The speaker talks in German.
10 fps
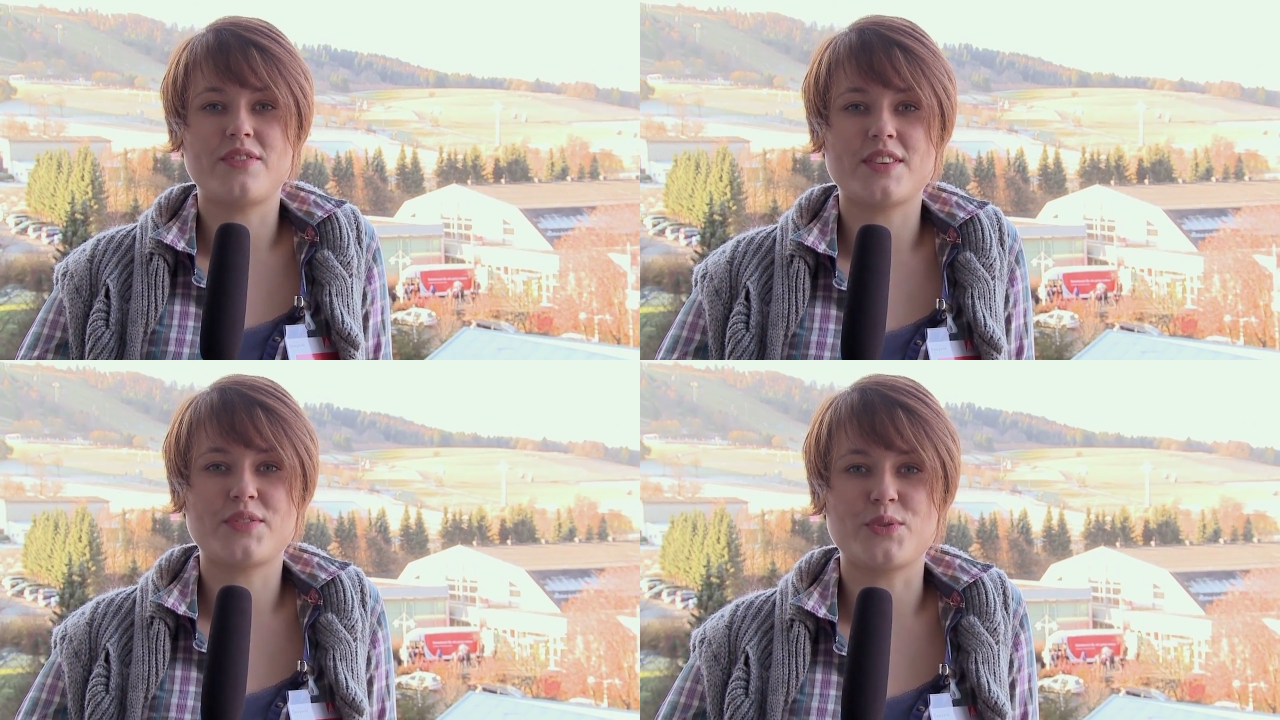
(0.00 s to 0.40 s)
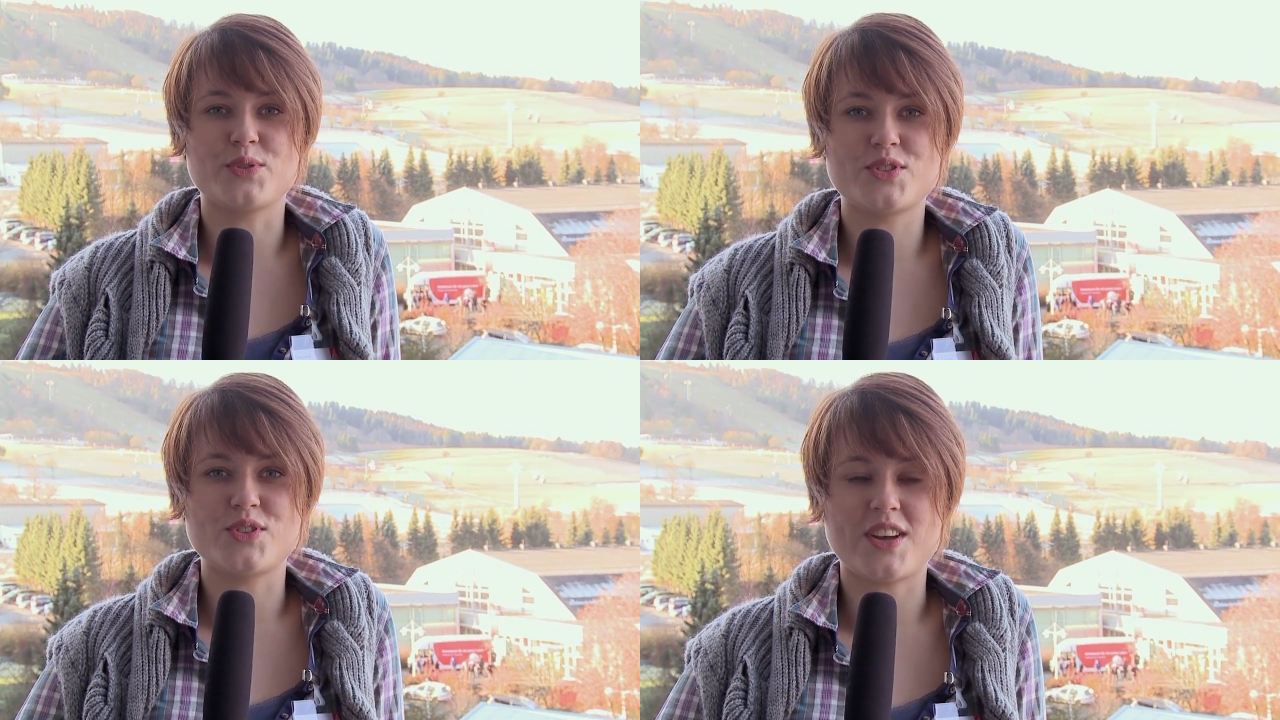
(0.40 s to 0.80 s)
was für
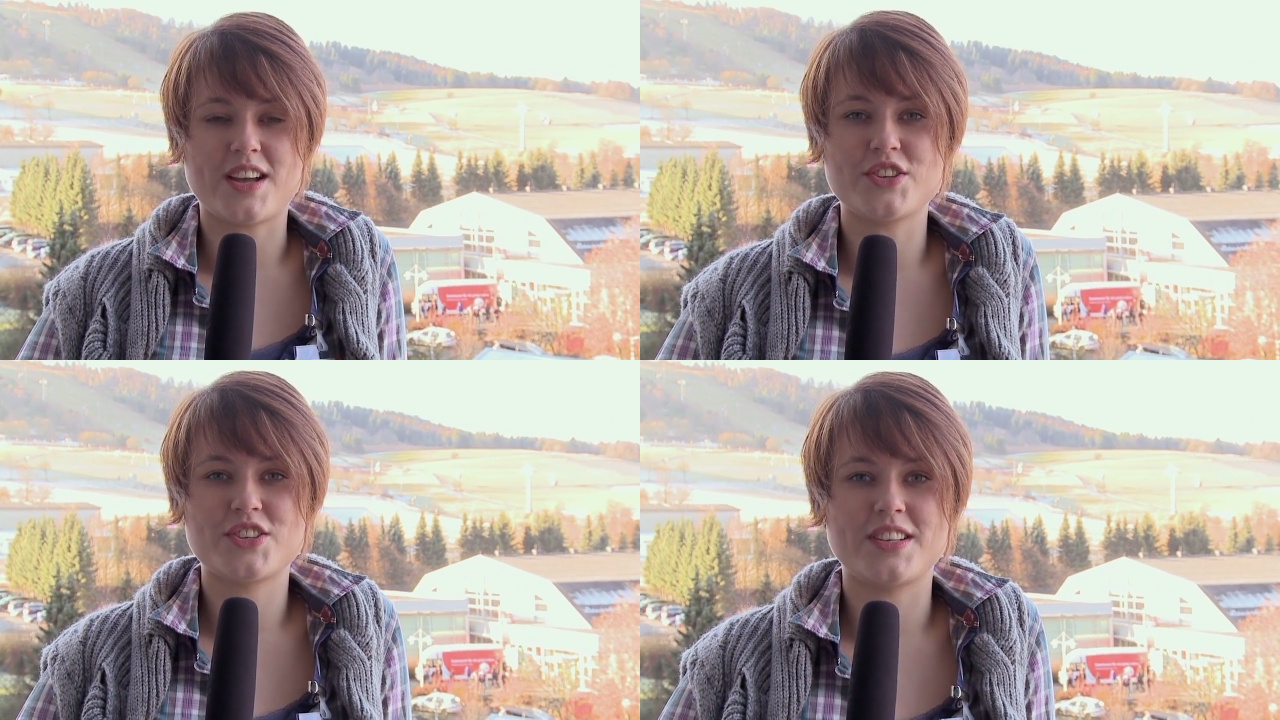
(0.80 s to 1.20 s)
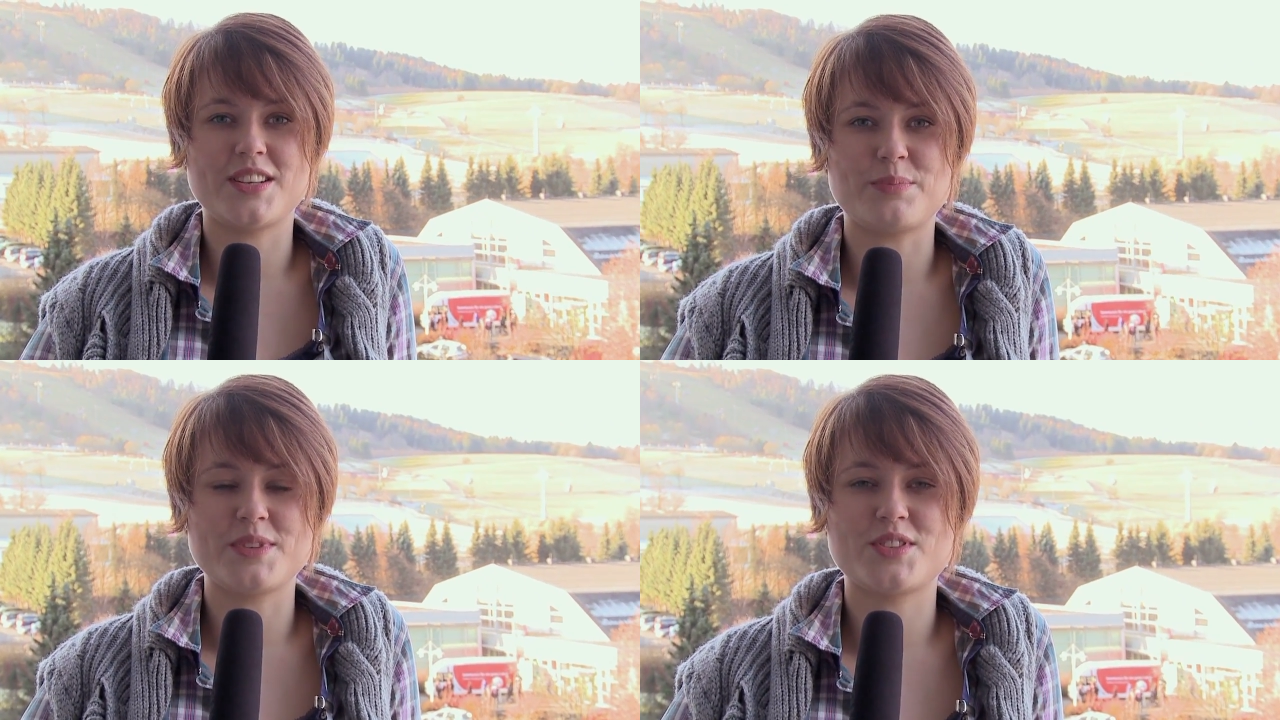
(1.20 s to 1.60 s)
uns noch
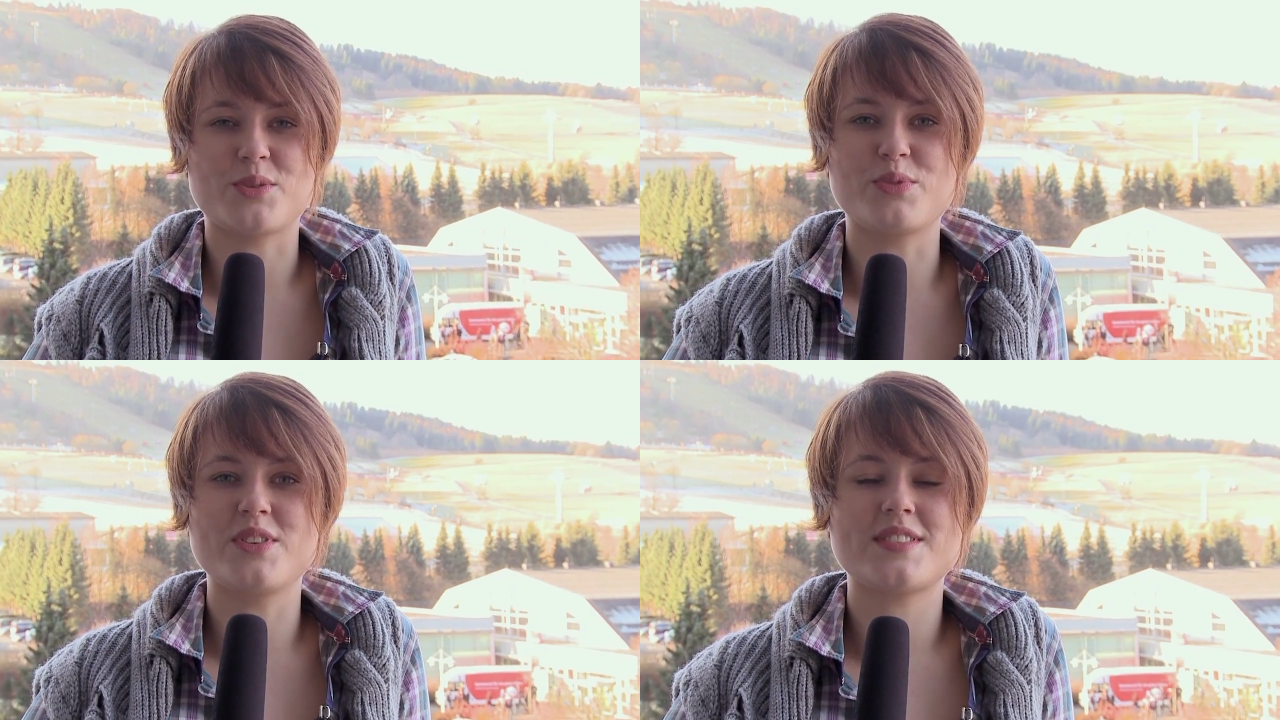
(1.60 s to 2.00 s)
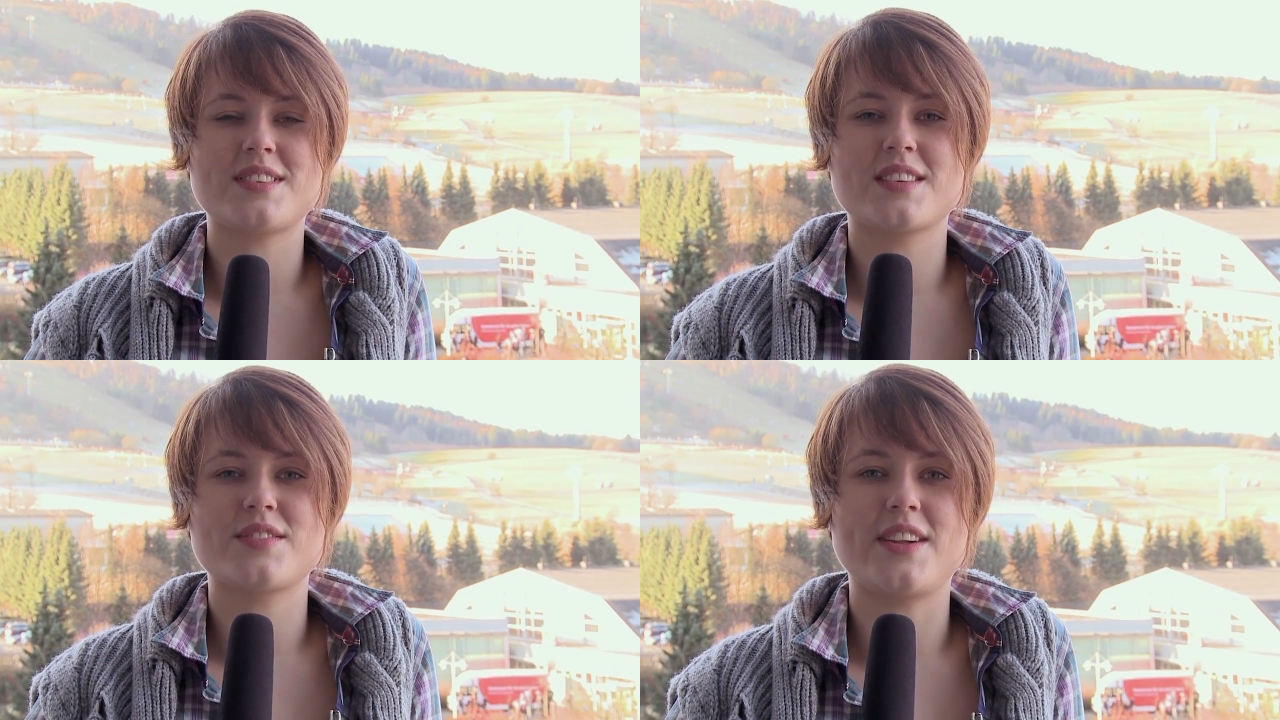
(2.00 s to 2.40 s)
ansteht bis zur
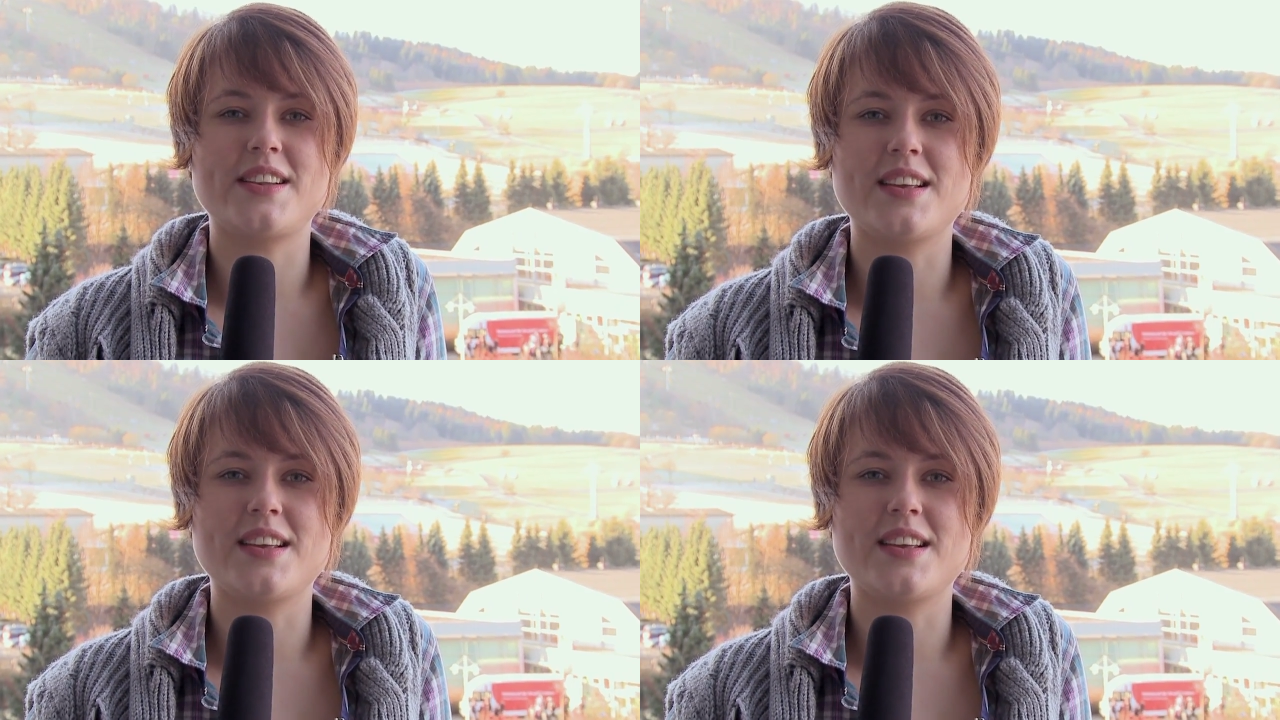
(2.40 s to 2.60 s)
Bundestagswahl